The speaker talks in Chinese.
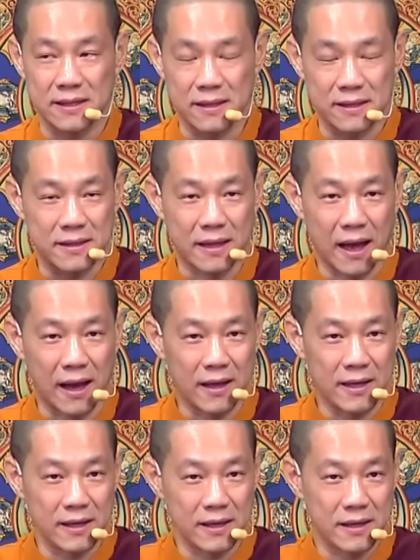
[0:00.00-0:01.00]
在
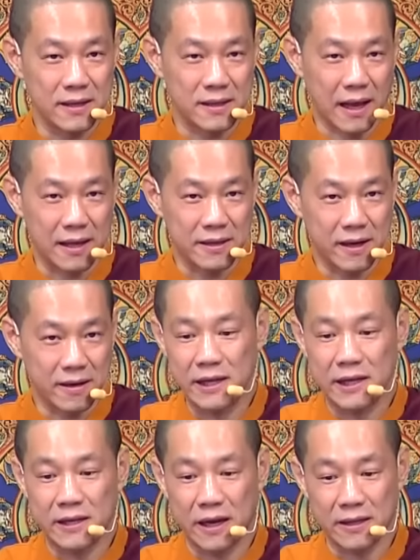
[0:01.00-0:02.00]
打掉1胎，
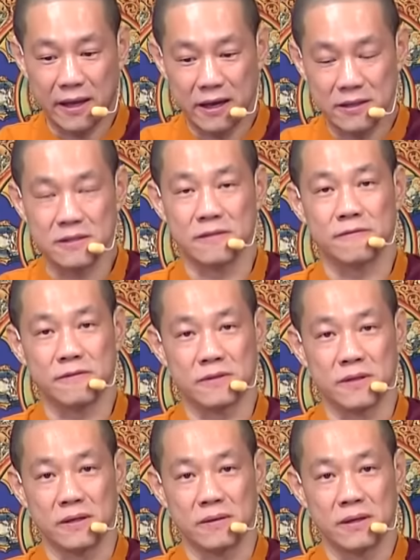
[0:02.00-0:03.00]
另1胎胎死腹
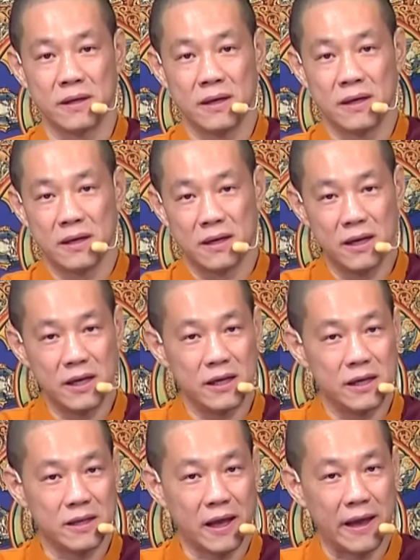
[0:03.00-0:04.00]
中，另
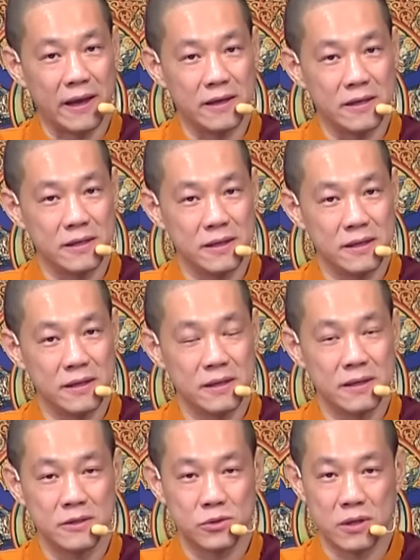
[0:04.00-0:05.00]
1胎
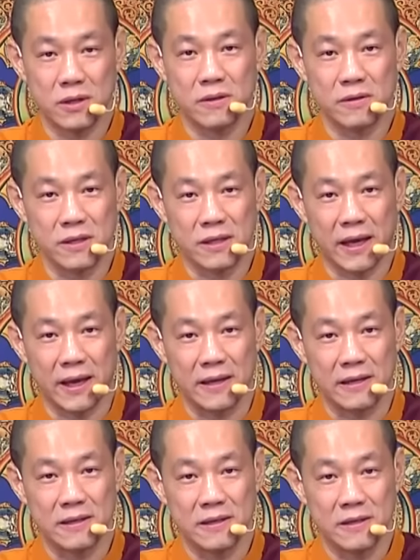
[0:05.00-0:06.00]
最后一胎
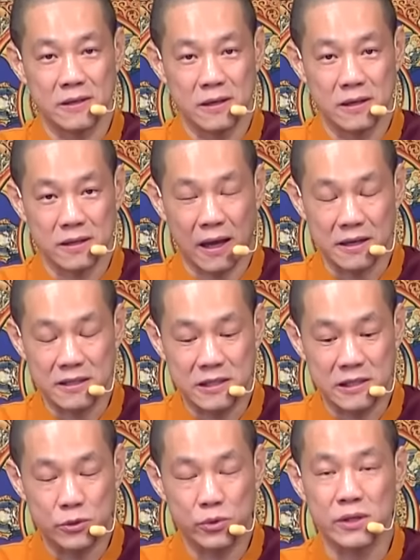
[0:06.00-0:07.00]
他
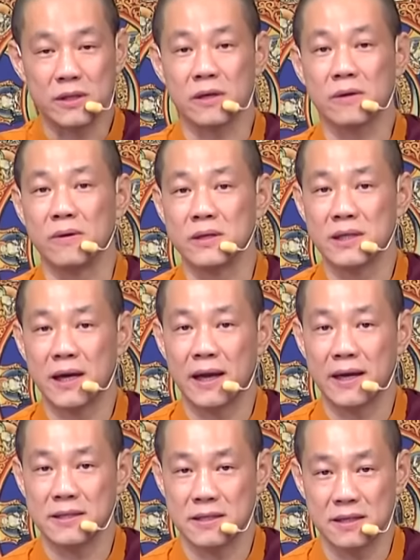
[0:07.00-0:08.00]
幸运的活下
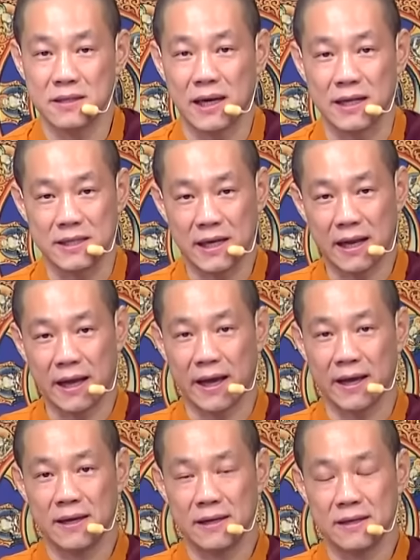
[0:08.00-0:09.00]
来，生产下
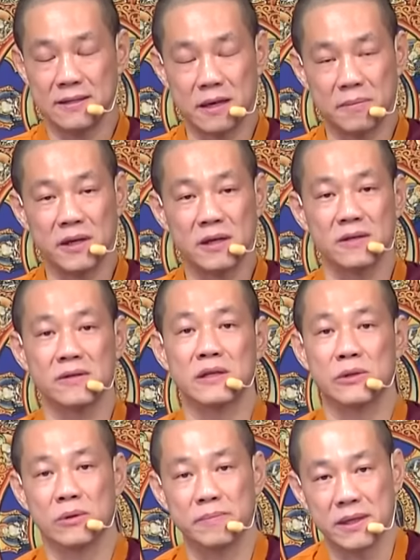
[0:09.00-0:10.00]
来，这小朋友容易
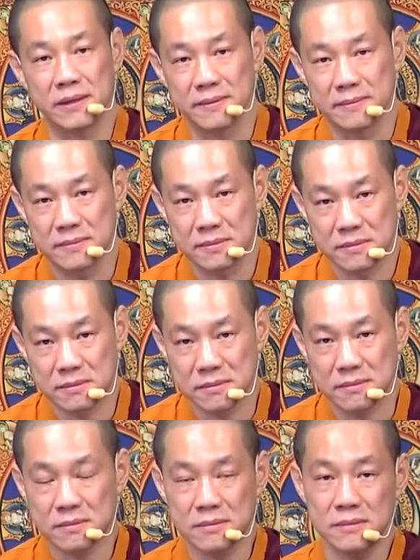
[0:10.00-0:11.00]
多病。
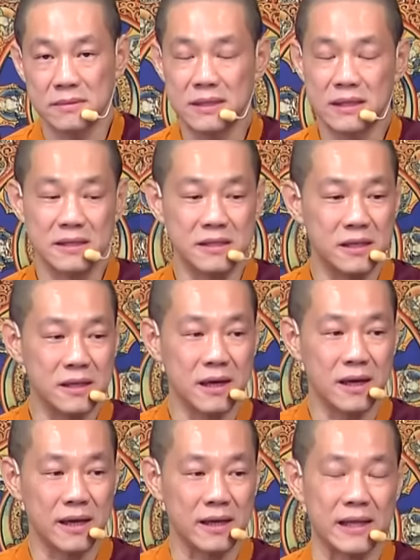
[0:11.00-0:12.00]
其
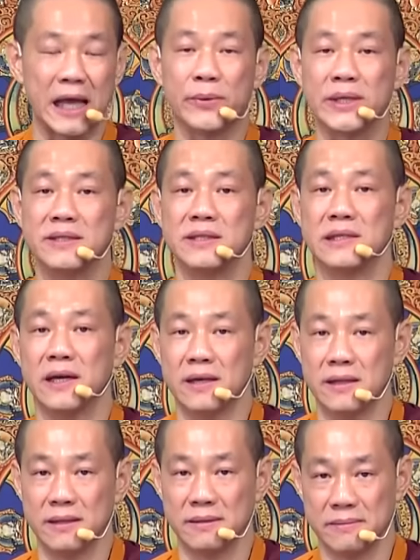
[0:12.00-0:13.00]
他两胎会记
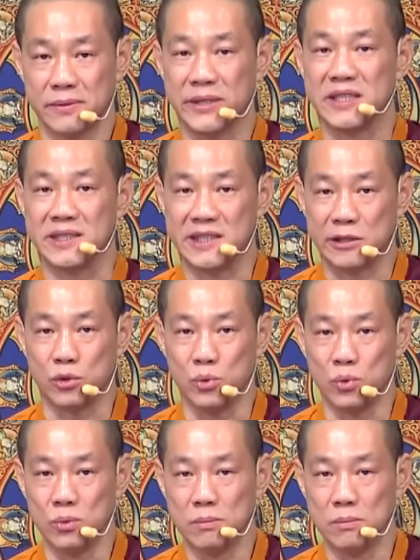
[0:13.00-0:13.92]
恨，会嫉妒，